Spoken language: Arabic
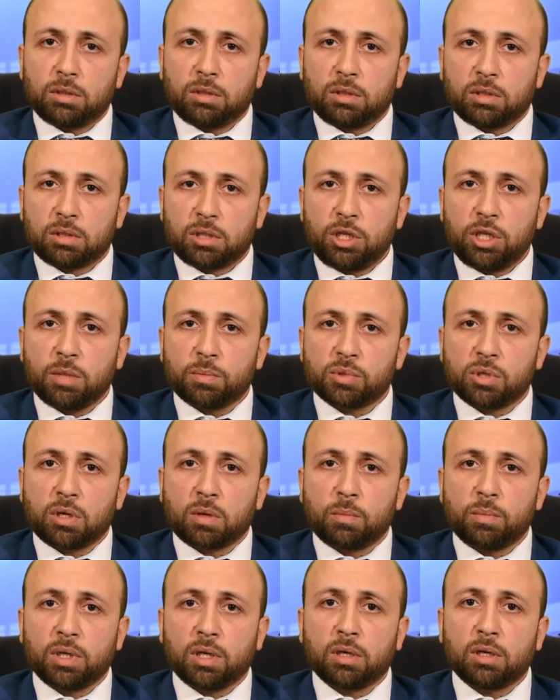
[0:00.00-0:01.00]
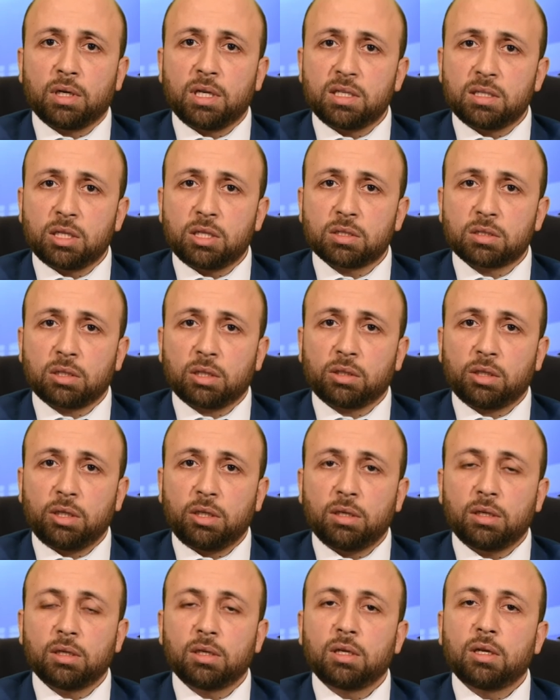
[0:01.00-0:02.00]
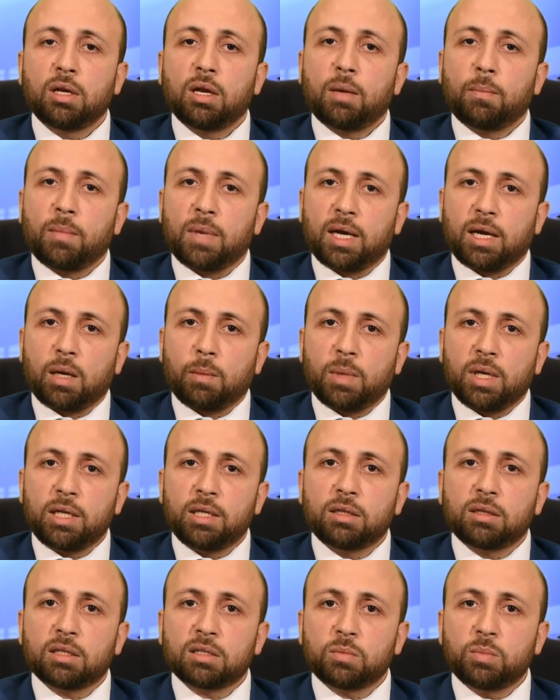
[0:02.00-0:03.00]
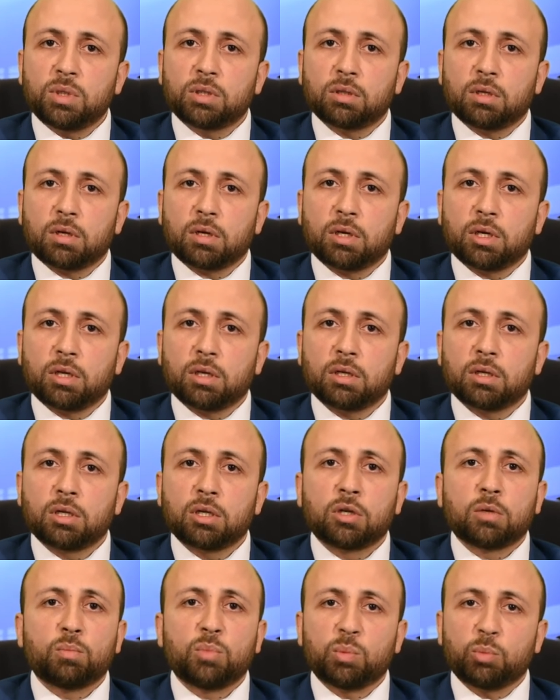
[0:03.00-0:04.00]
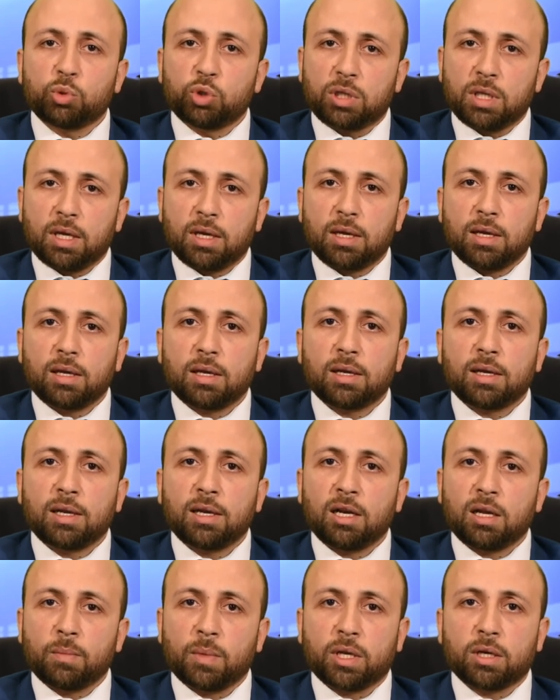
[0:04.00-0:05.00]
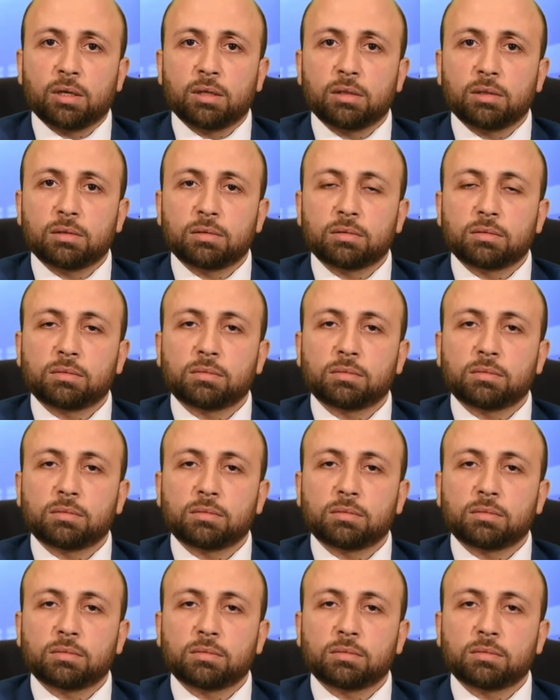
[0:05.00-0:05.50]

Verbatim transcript: تصحيح ابصار بالليزك السطحي مع عمليه تثبيت قرنيه بمنتهى الامان